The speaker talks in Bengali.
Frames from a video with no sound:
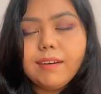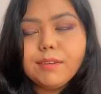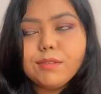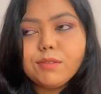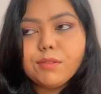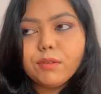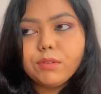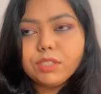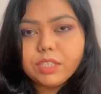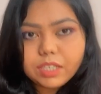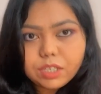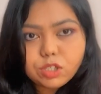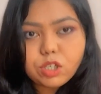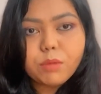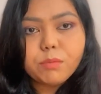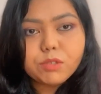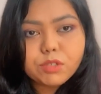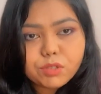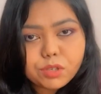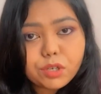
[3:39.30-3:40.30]
সো সেটা
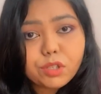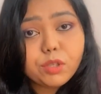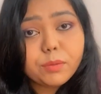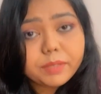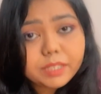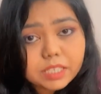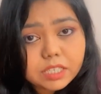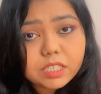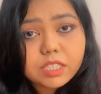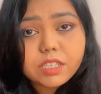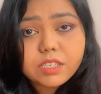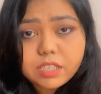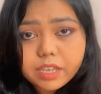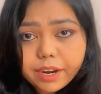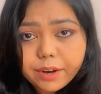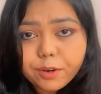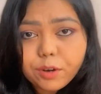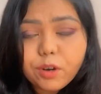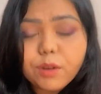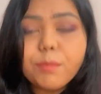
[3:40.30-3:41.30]
সমস্তটা তোমাদের সাথে
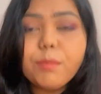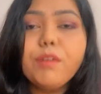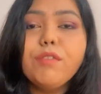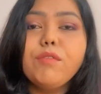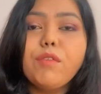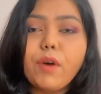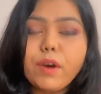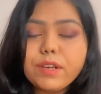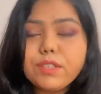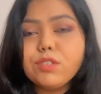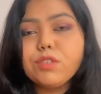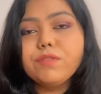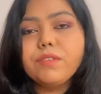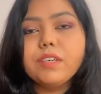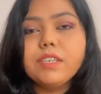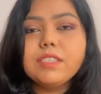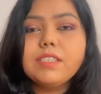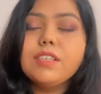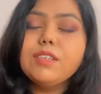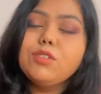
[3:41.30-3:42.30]
শেয়ার করব ভয়েস
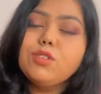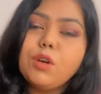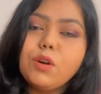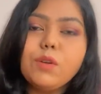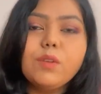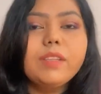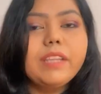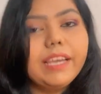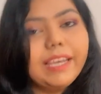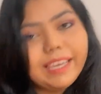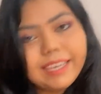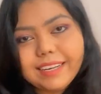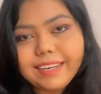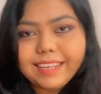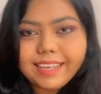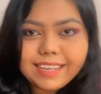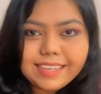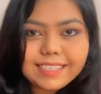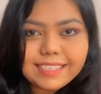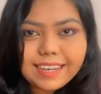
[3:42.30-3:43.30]
ওভার্সে চলো দেখে
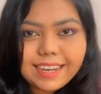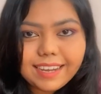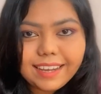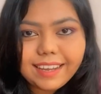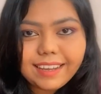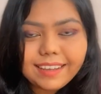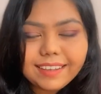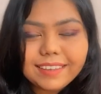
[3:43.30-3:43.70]
নিই এটা আগে